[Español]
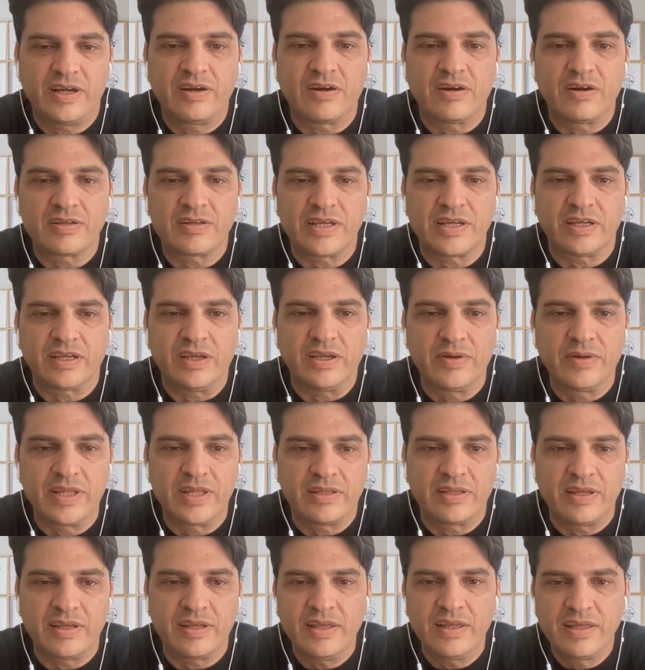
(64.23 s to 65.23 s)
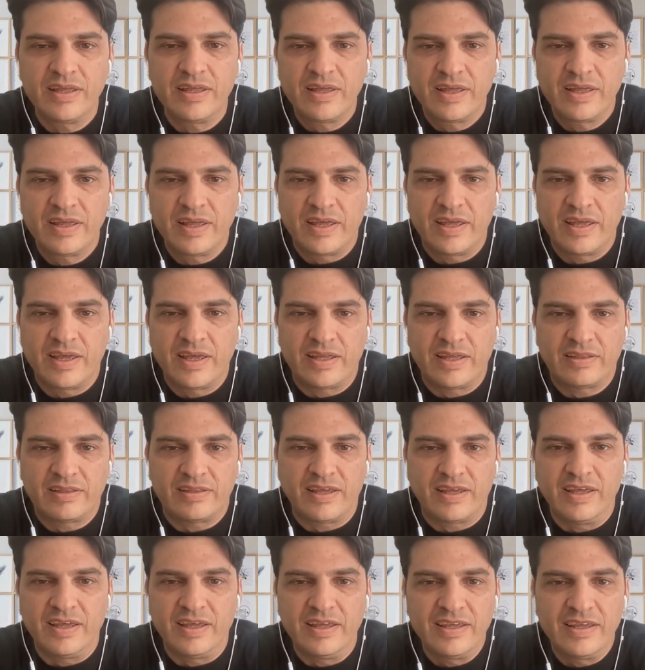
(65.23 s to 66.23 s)
en Core Security
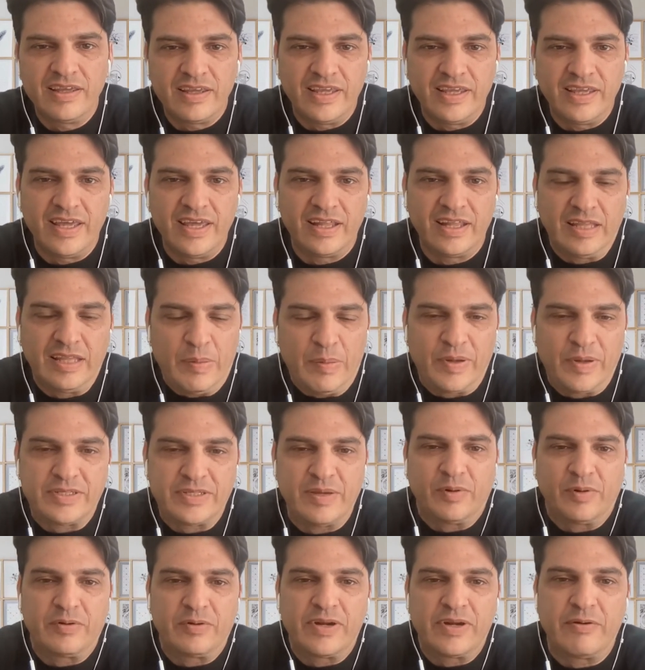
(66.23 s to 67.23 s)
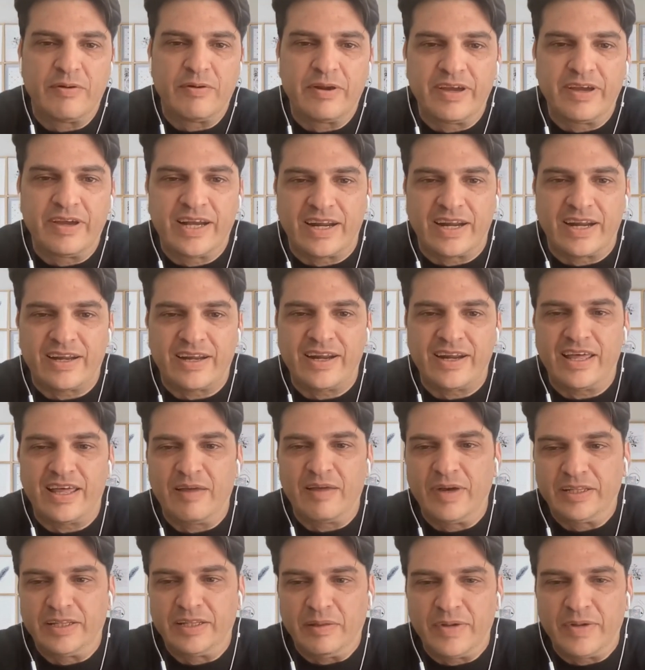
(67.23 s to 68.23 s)
este, y antes pasé por una breve carrera
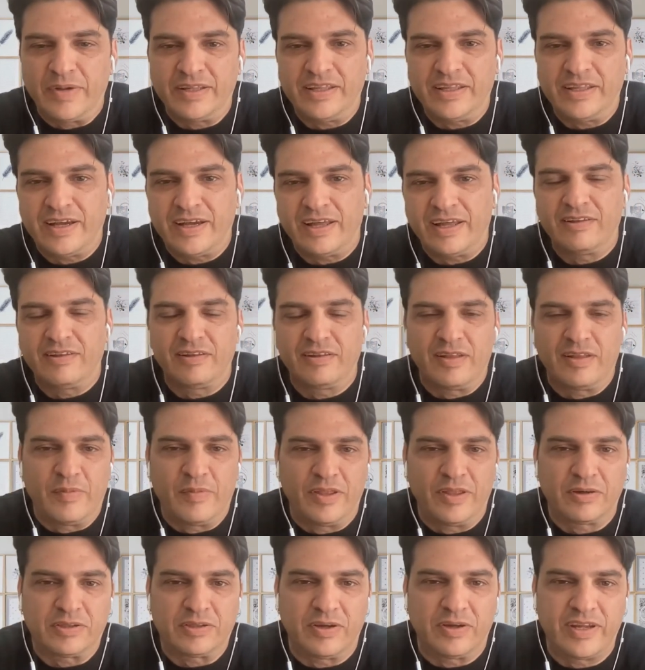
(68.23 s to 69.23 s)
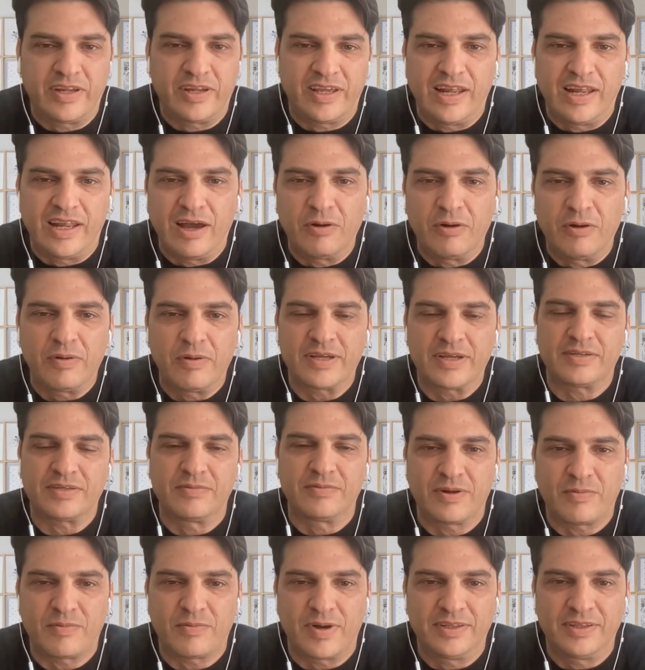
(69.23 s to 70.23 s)
de matemática en donde me doctoré en la U hace
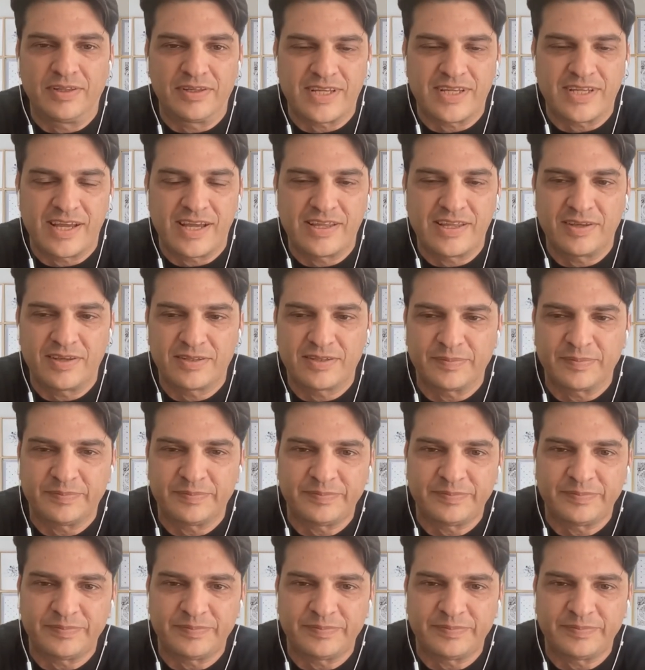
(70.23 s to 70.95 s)
unos cuantos años.